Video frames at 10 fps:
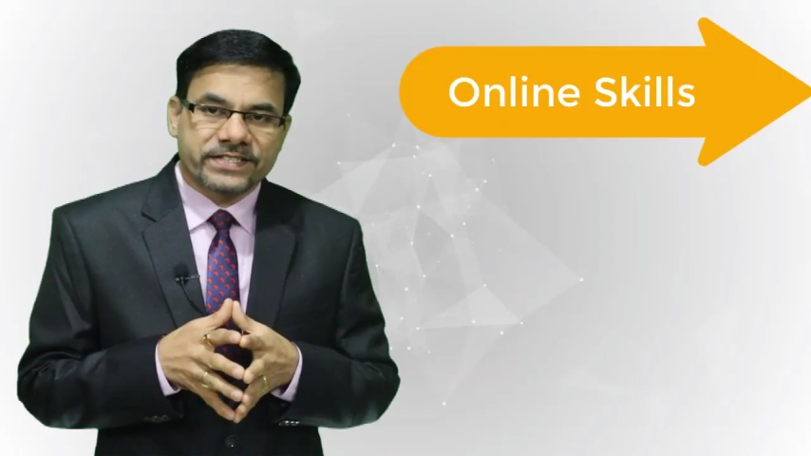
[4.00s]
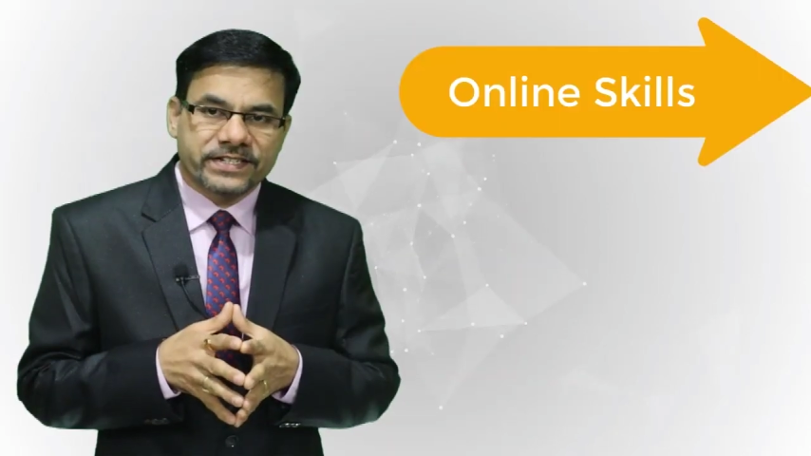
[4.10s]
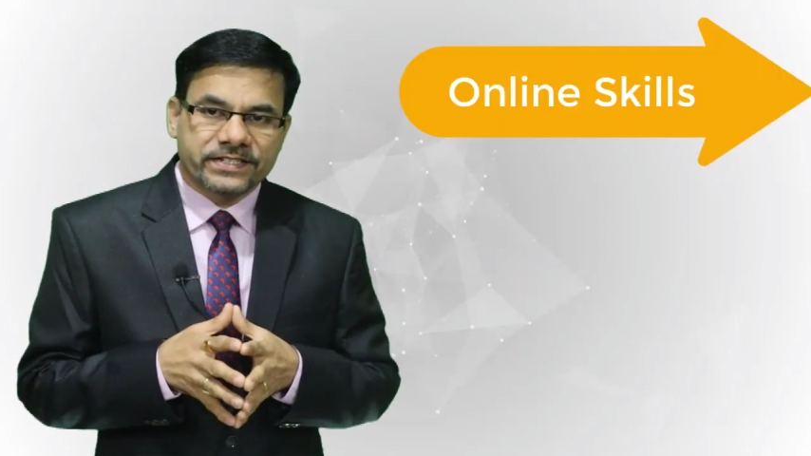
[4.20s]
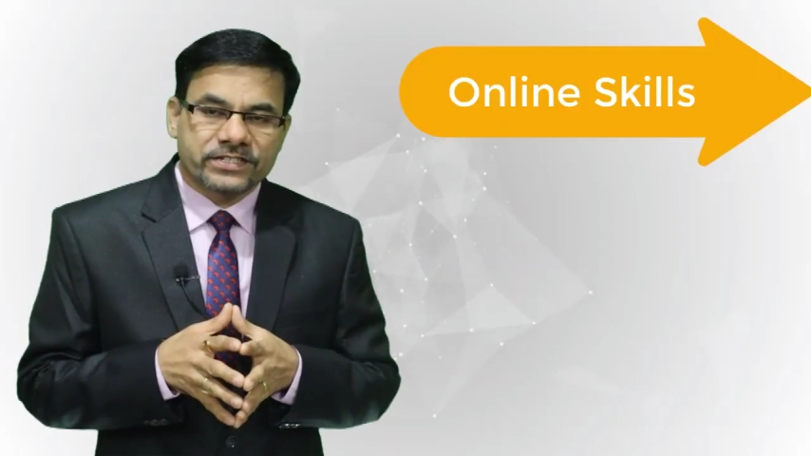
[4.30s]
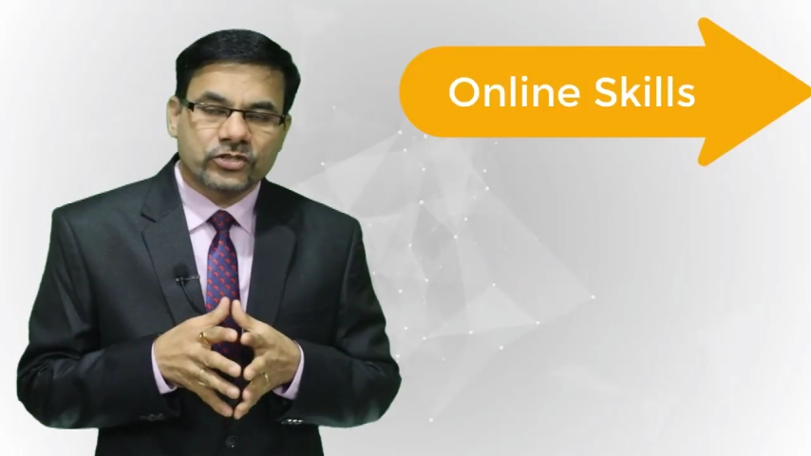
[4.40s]

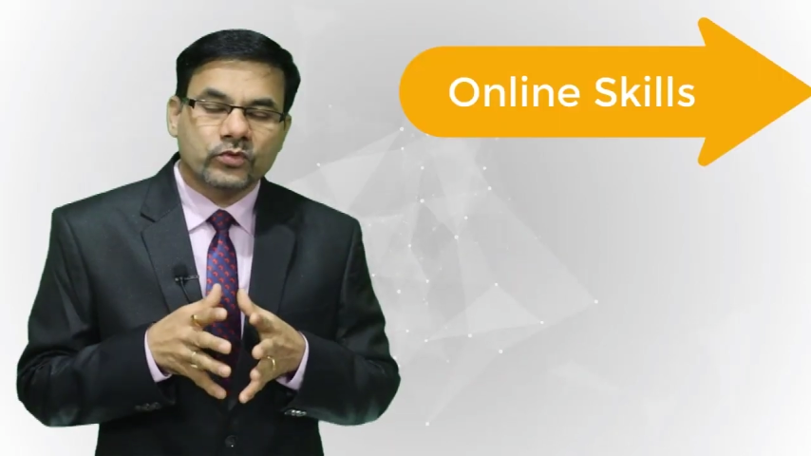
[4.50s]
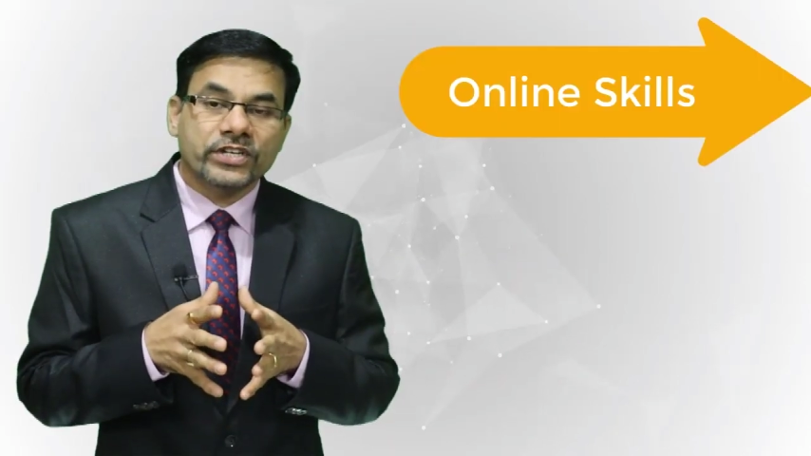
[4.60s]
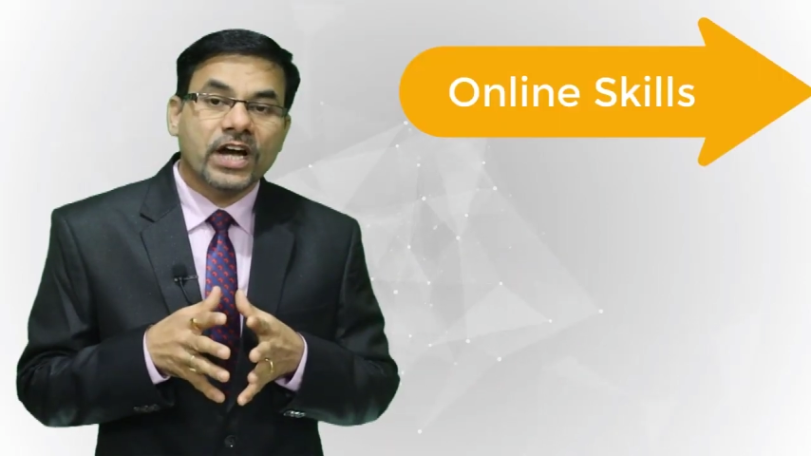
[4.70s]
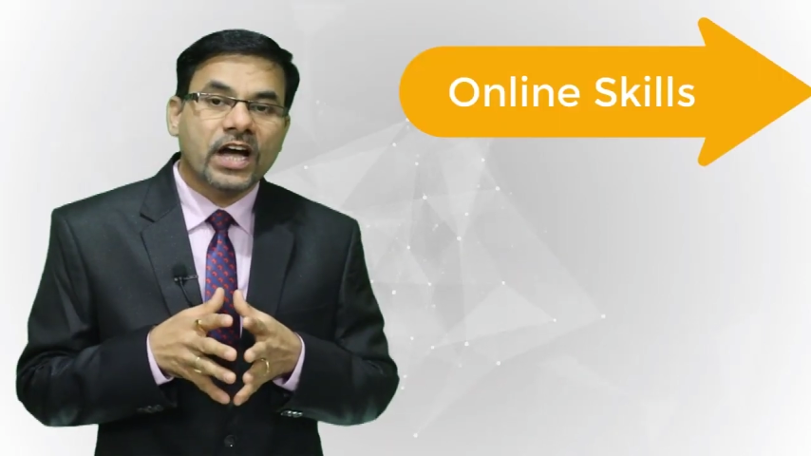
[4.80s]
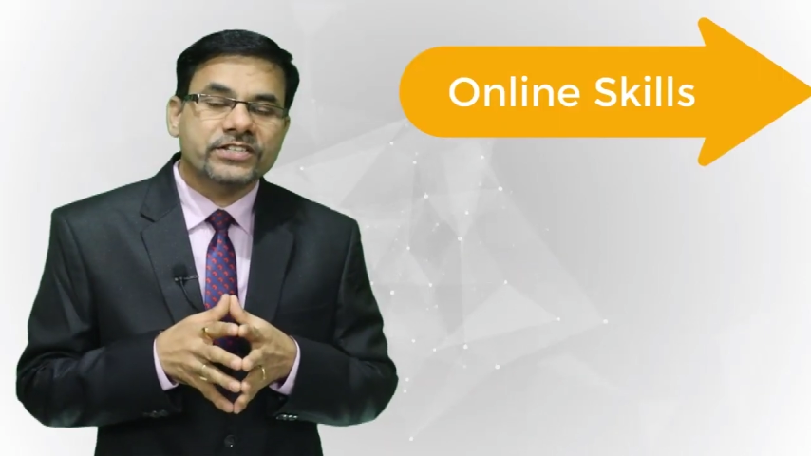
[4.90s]
स्किल्स
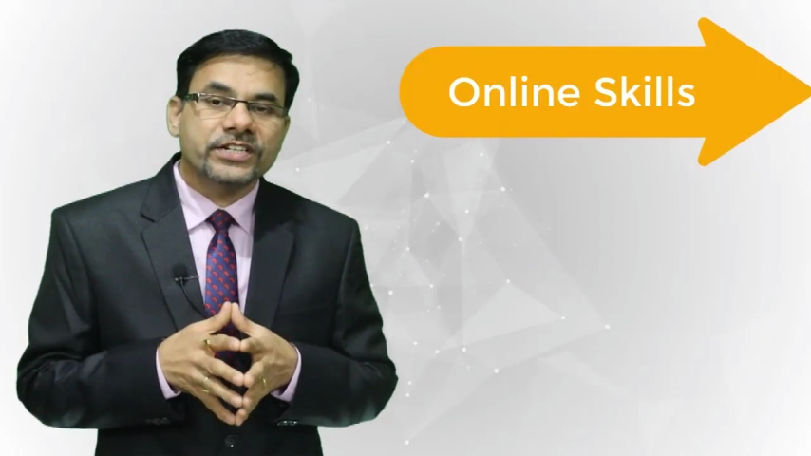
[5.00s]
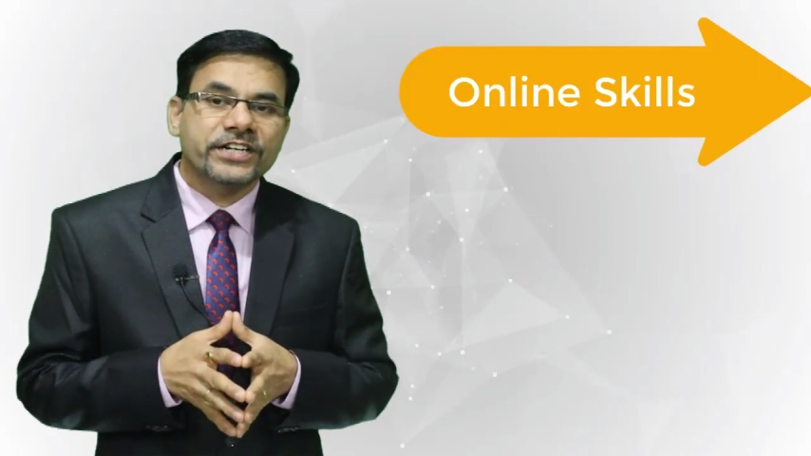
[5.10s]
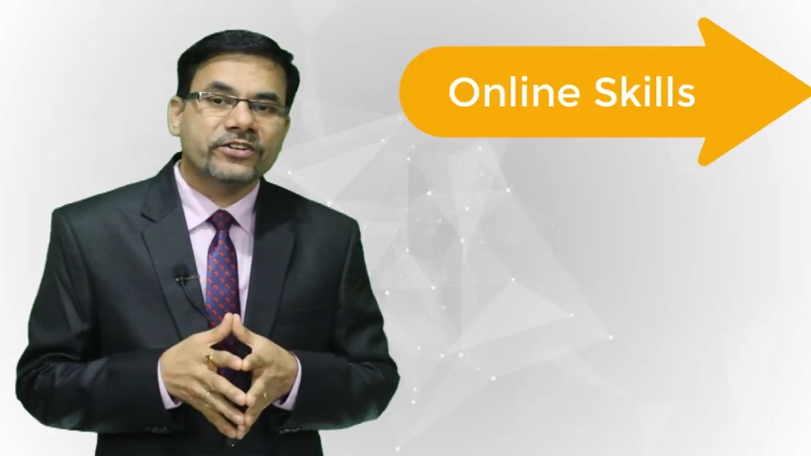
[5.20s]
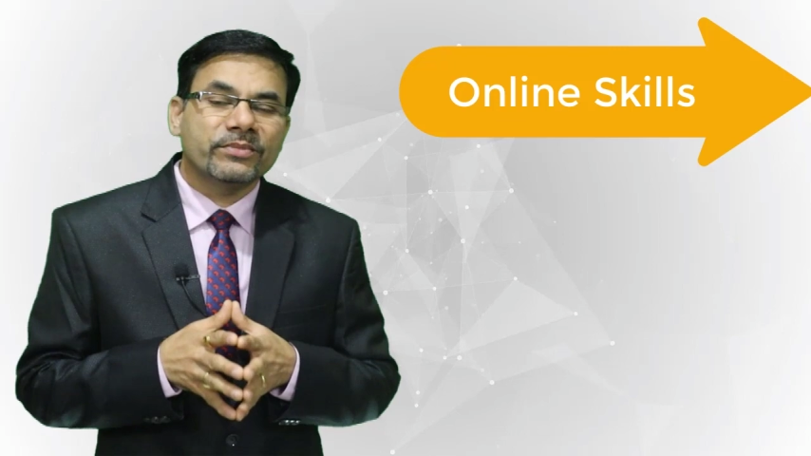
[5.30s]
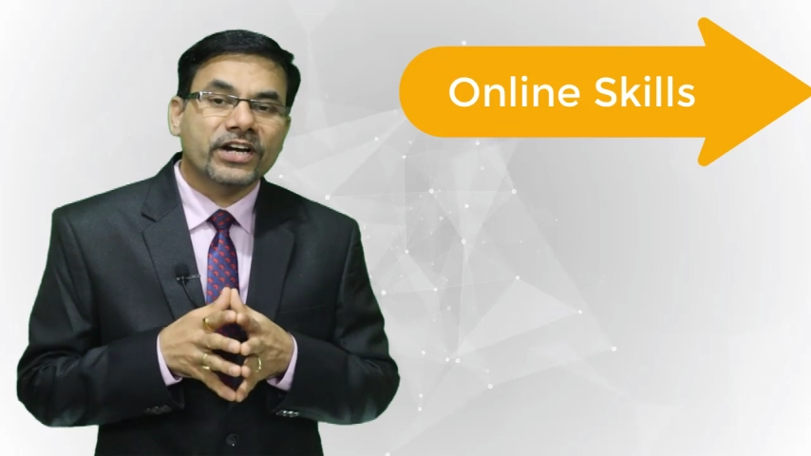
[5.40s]
क्योंकि आज के
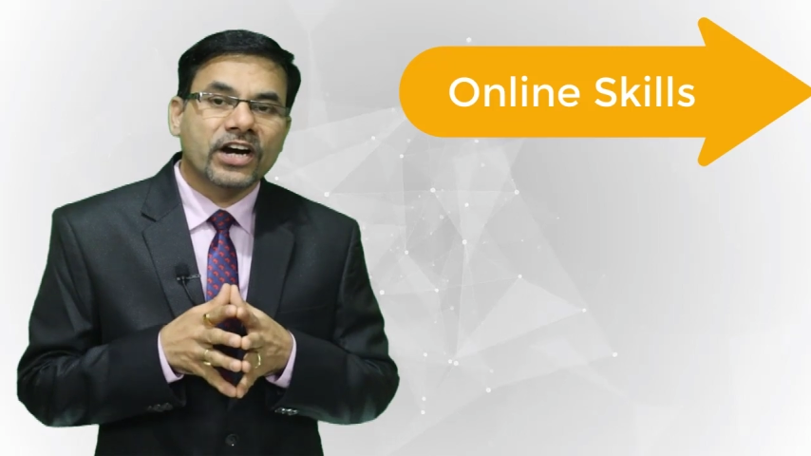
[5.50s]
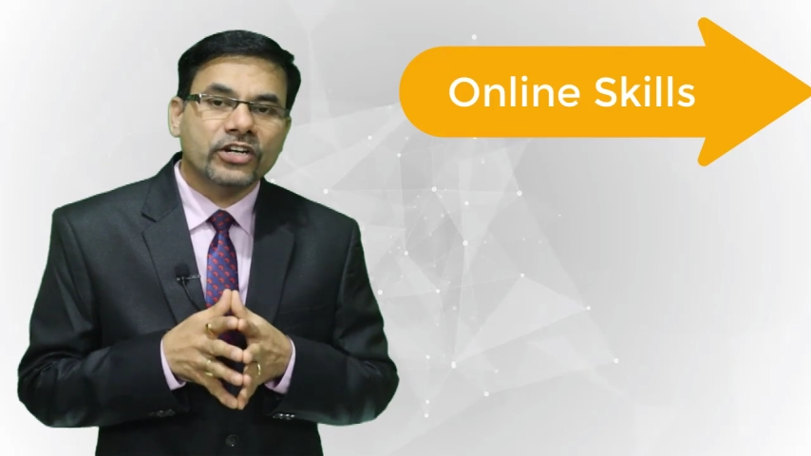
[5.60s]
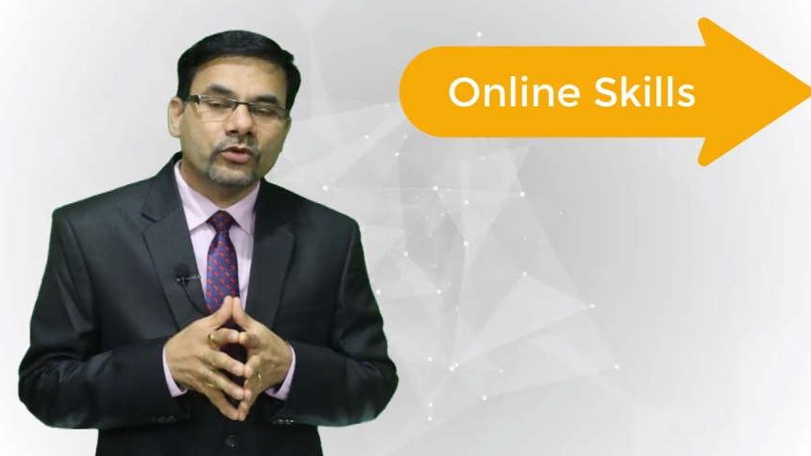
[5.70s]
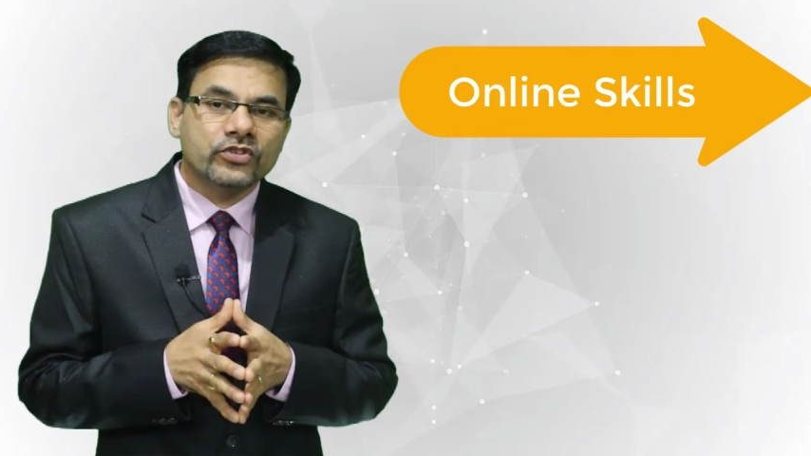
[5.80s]
डेट में हर